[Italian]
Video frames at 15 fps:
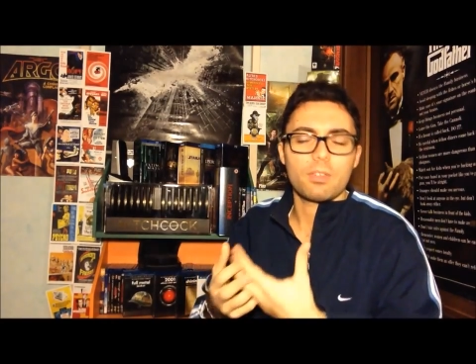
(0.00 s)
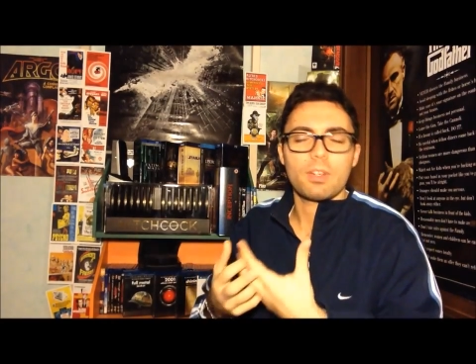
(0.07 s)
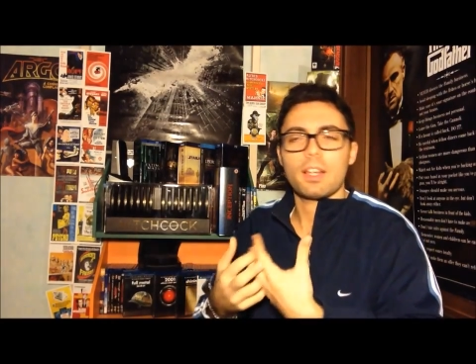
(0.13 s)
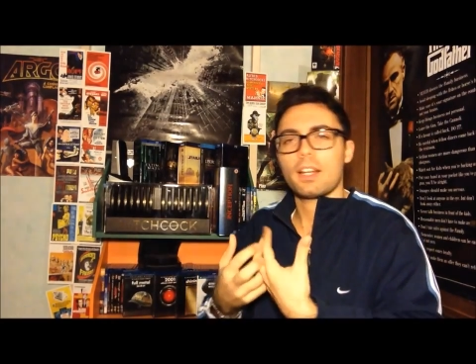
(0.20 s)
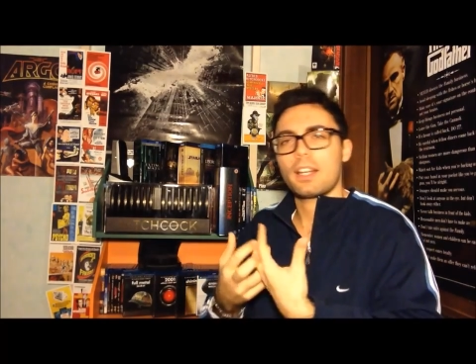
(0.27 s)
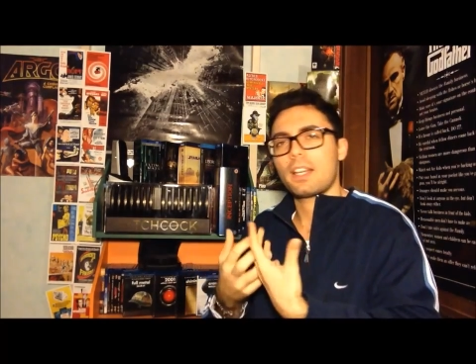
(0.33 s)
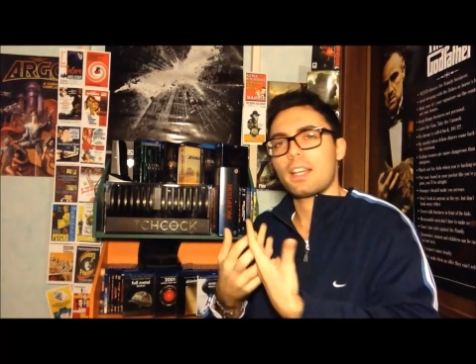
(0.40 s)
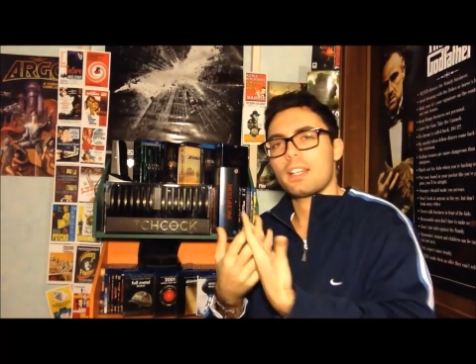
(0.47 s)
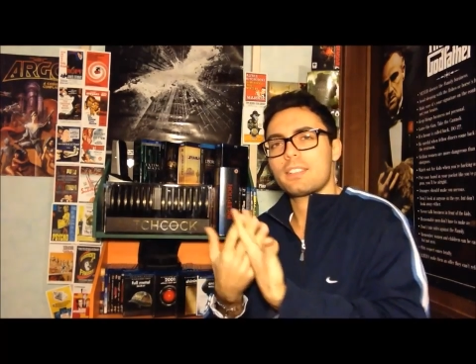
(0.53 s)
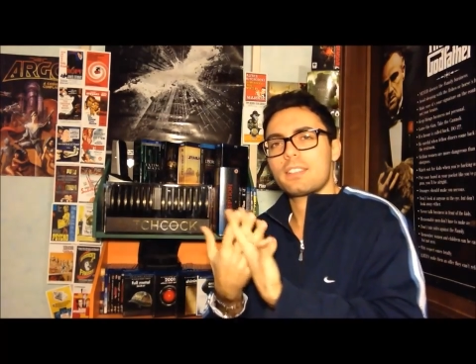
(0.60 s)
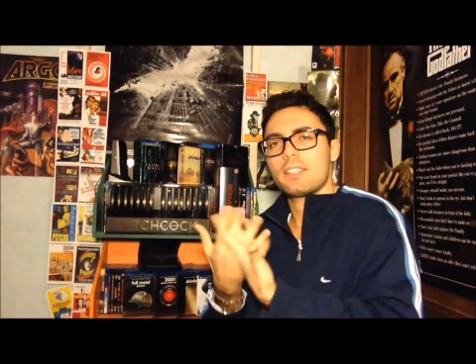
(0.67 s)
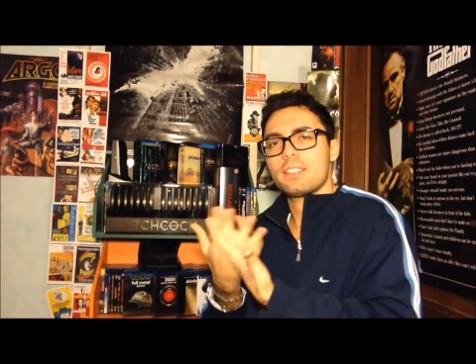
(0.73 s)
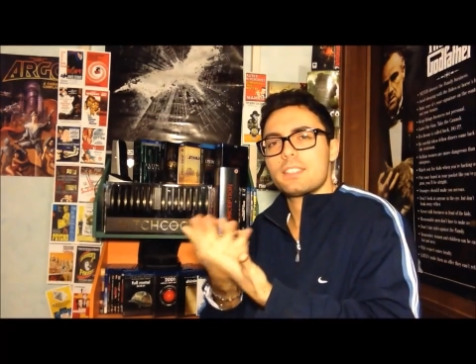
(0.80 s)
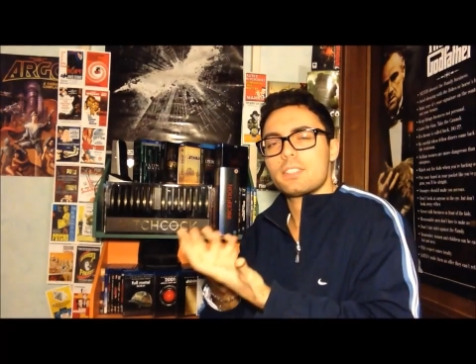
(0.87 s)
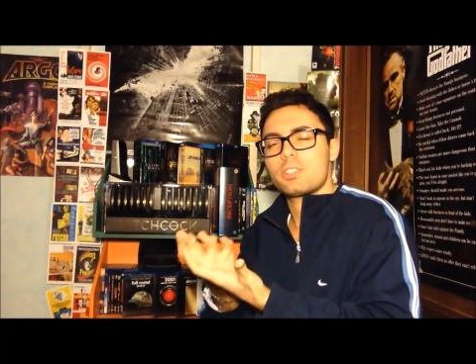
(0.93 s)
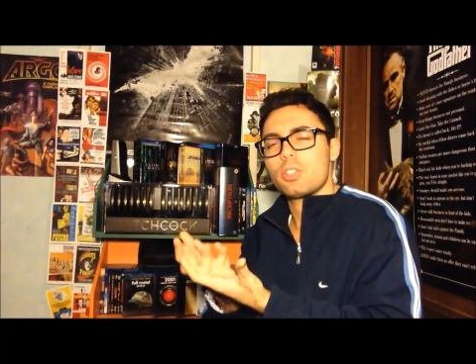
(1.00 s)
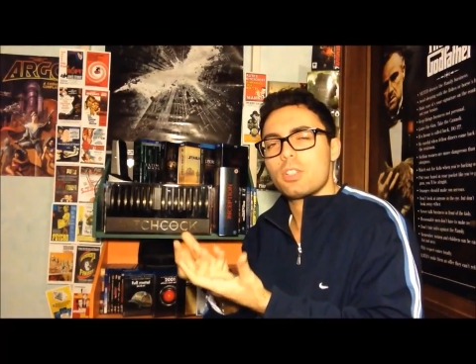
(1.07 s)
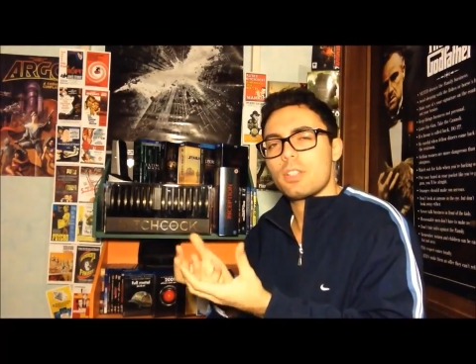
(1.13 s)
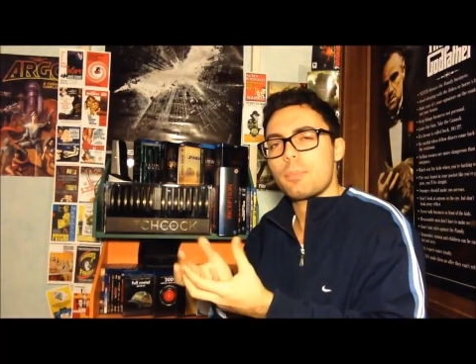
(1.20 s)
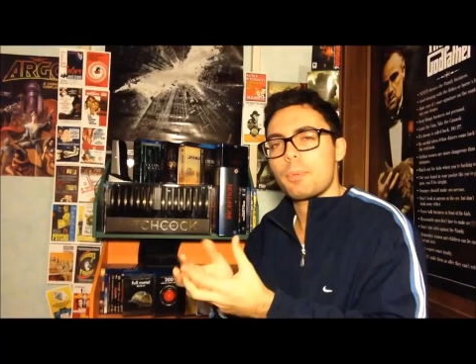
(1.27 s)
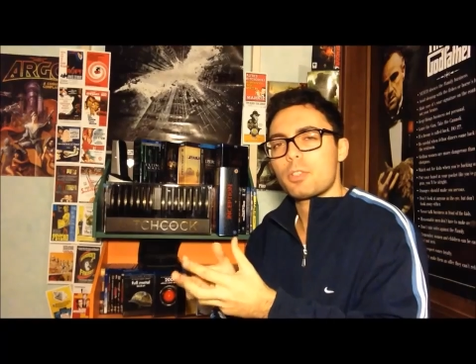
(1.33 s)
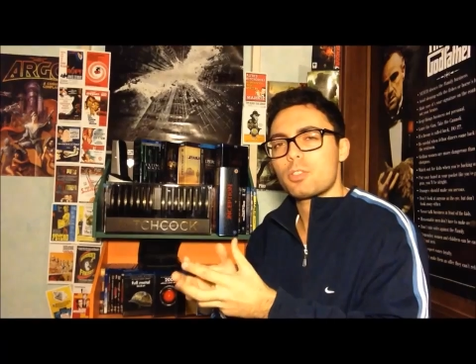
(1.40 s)
una caratterizzazione
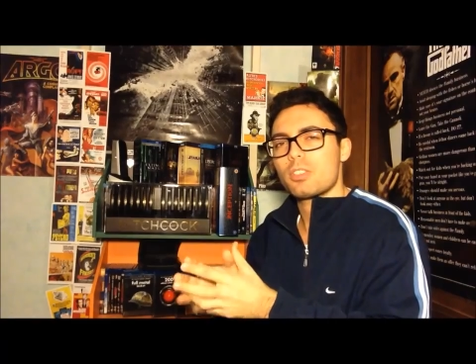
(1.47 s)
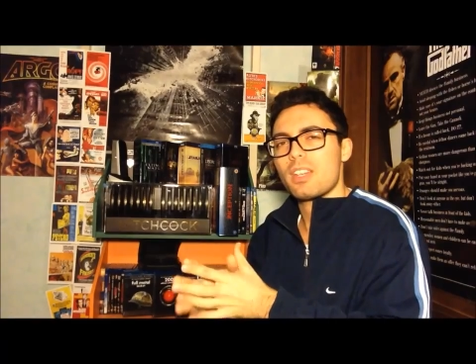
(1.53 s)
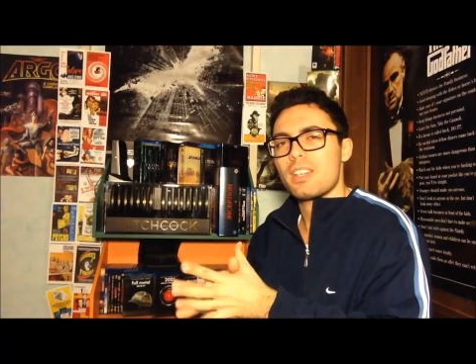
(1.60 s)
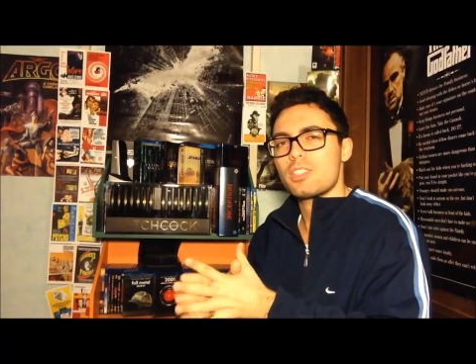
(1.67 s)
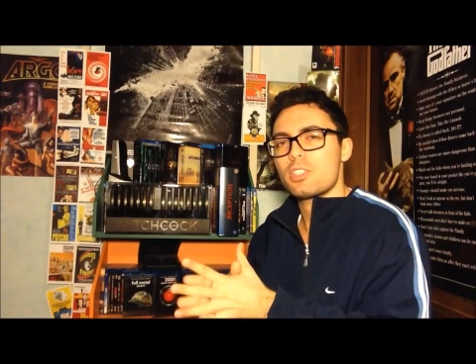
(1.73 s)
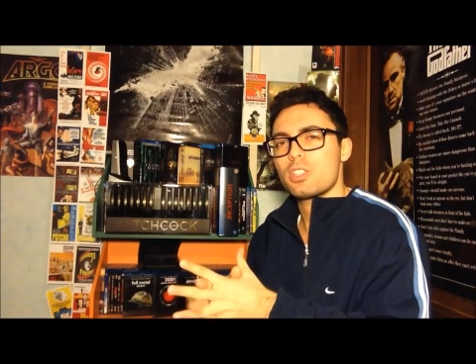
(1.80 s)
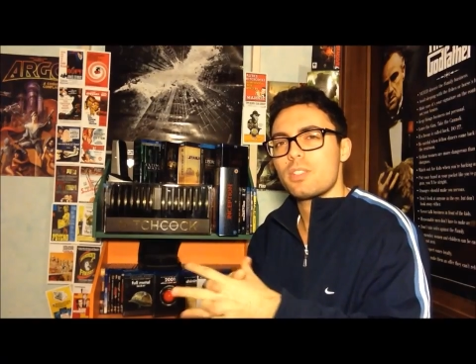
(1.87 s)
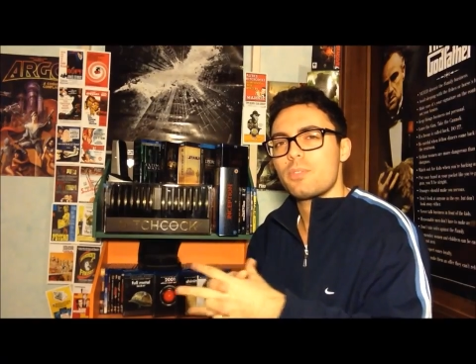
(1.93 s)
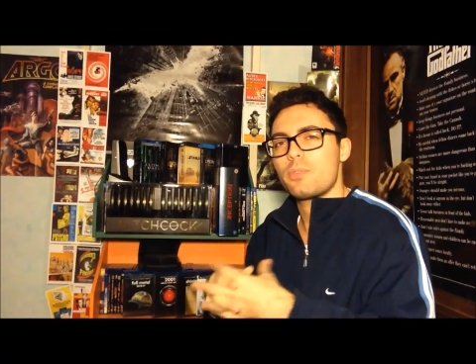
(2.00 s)
dei personaggi di